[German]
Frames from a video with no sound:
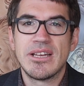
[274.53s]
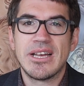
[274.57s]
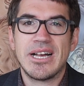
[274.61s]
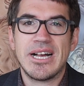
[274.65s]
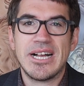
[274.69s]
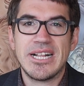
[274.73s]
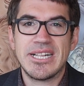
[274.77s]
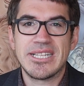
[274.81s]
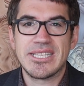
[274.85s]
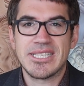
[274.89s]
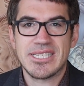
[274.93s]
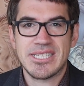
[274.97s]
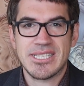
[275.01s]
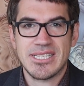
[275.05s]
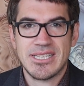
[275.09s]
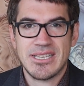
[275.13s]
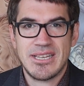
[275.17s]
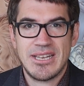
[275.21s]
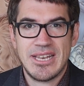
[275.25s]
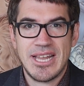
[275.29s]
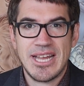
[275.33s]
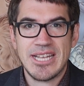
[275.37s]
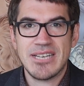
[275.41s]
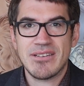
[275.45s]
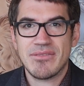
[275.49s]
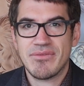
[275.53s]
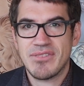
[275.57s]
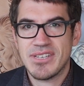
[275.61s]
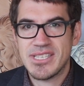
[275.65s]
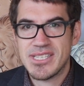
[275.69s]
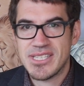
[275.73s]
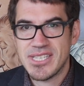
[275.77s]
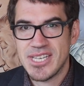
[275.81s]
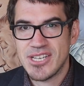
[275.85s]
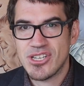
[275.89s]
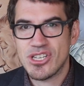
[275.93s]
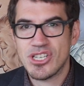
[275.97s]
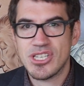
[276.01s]
als Land, was
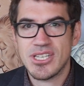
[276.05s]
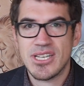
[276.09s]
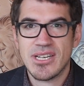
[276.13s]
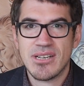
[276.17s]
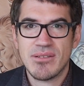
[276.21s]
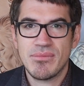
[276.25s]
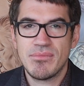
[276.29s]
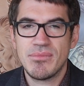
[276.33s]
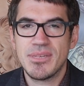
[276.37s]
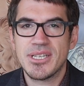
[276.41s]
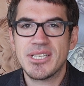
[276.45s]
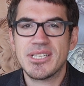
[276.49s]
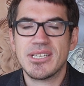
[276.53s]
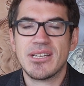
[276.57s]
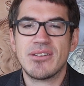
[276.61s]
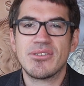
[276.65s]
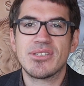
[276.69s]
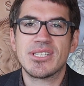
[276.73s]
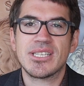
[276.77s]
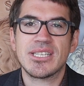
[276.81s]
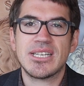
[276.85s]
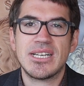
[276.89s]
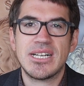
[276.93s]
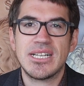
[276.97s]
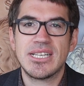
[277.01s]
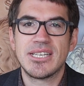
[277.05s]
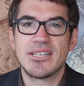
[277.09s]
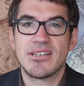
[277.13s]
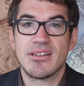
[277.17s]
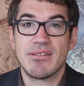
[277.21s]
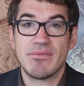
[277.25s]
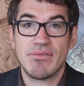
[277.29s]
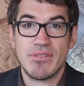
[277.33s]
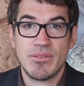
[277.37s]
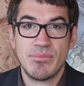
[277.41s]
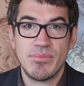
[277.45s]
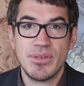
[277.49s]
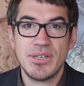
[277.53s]
sehr stark mit Australien in
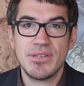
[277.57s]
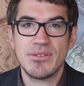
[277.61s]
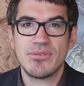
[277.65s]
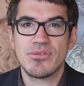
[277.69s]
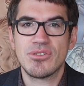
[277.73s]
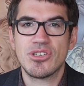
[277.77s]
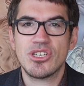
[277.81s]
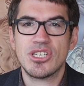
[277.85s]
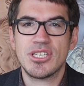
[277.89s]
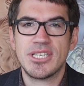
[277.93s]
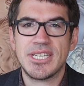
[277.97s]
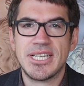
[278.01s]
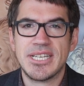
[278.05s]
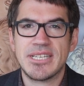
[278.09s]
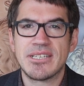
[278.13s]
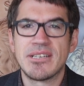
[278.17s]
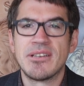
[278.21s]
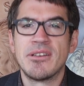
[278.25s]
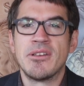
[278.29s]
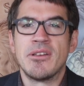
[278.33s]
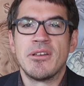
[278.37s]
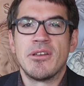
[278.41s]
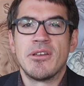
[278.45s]
Verbindung steht